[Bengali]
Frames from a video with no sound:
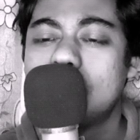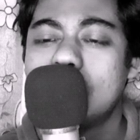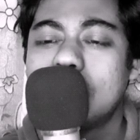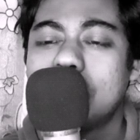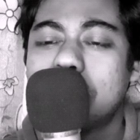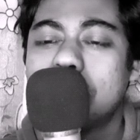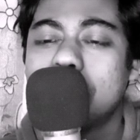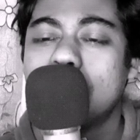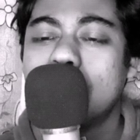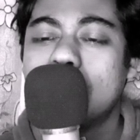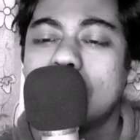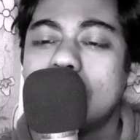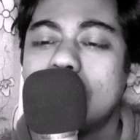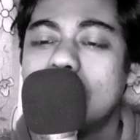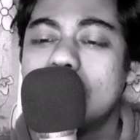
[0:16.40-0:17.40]
যেন
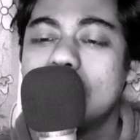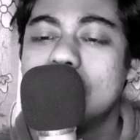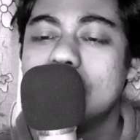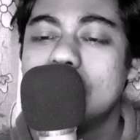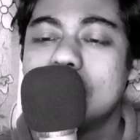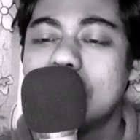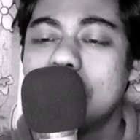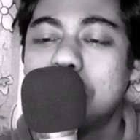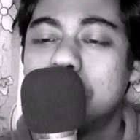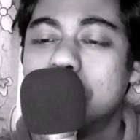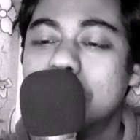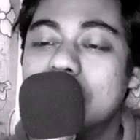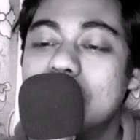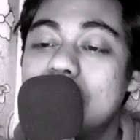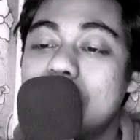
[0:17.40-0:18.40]
যেন
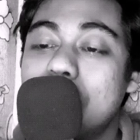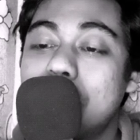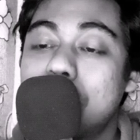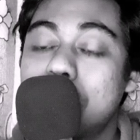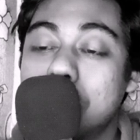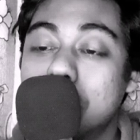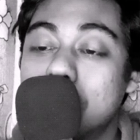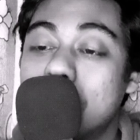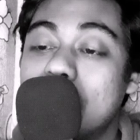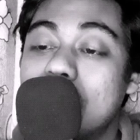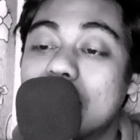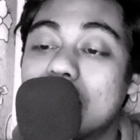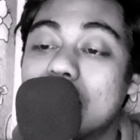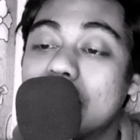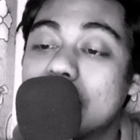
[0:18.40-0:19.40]
বদলে যাওয়া
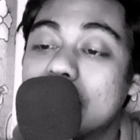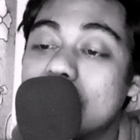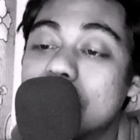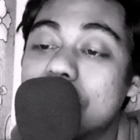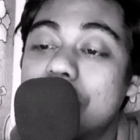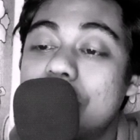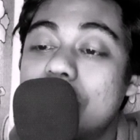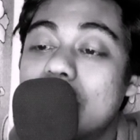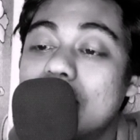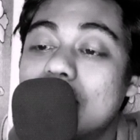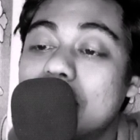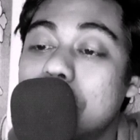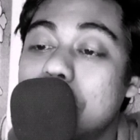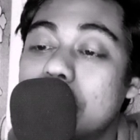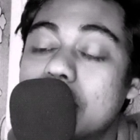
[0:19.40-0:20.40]
ছোটবেলাকার খেঁক
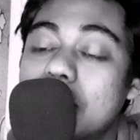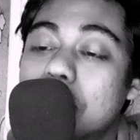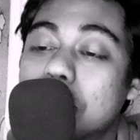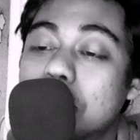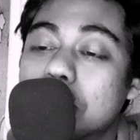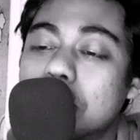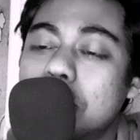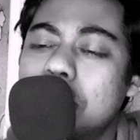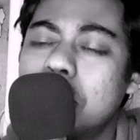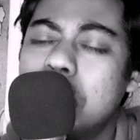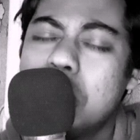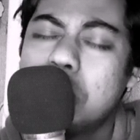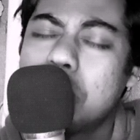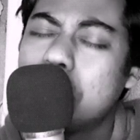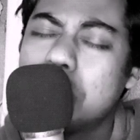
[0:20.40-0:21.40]
শিয়ালের বিয়ের মতো
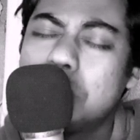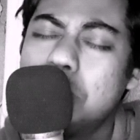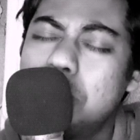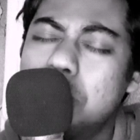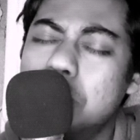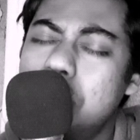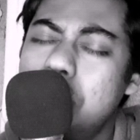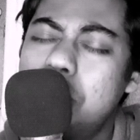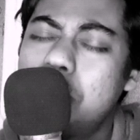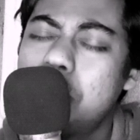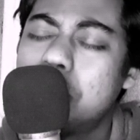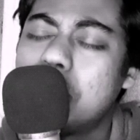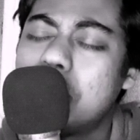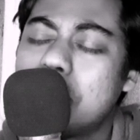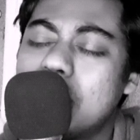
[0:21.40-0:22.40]
কত তুচ্ছ
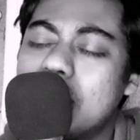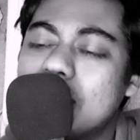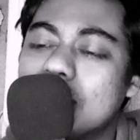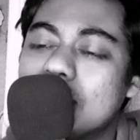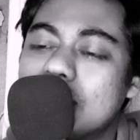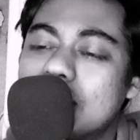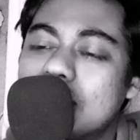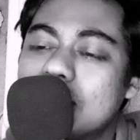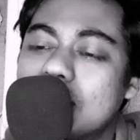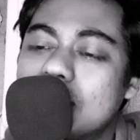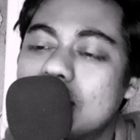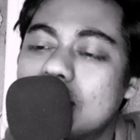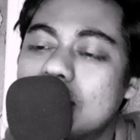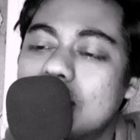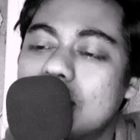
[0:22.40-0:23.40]
ব্যাপার
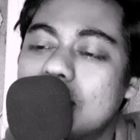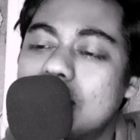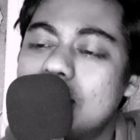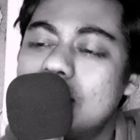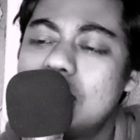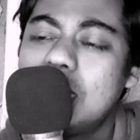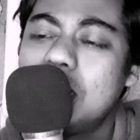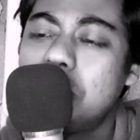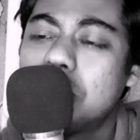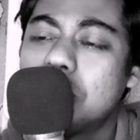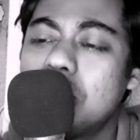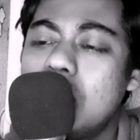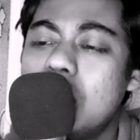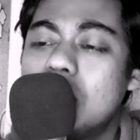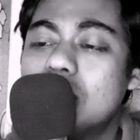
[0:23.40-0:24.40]
যেন
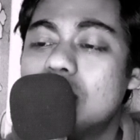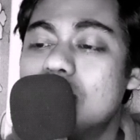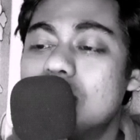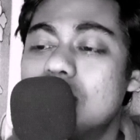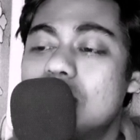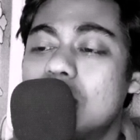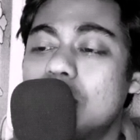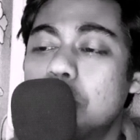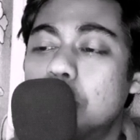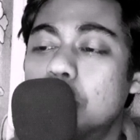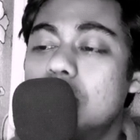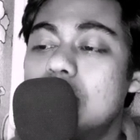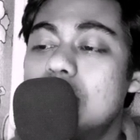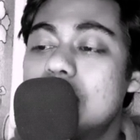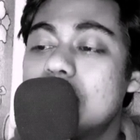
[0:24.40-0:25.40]
যেন
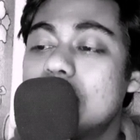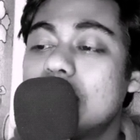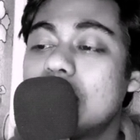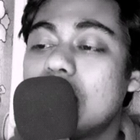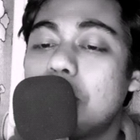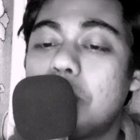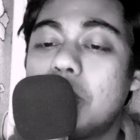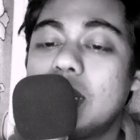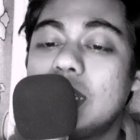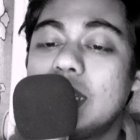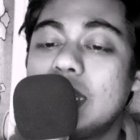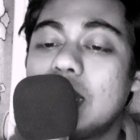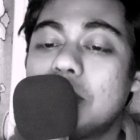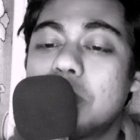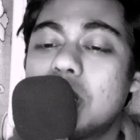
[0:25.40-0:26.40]
বদলে যেতে না
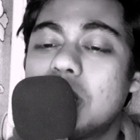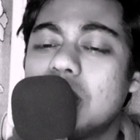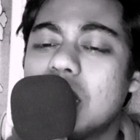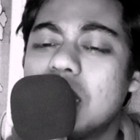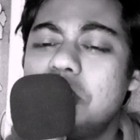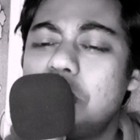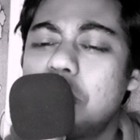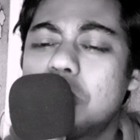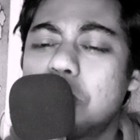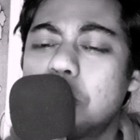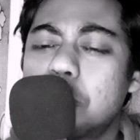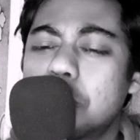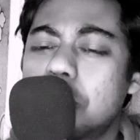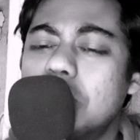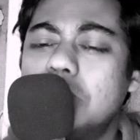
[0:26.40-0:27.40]
পারলে আপনার নারী জন্ম
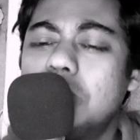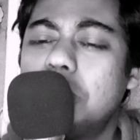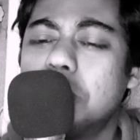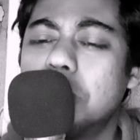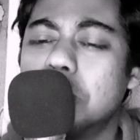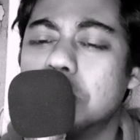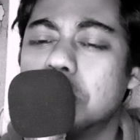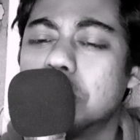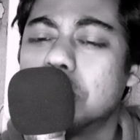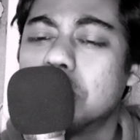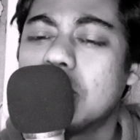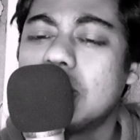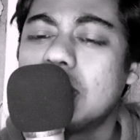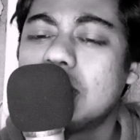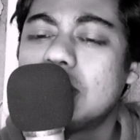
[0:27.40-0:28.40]
সিদ্ধ হতো
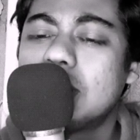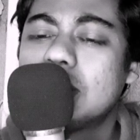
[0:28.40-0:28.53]
না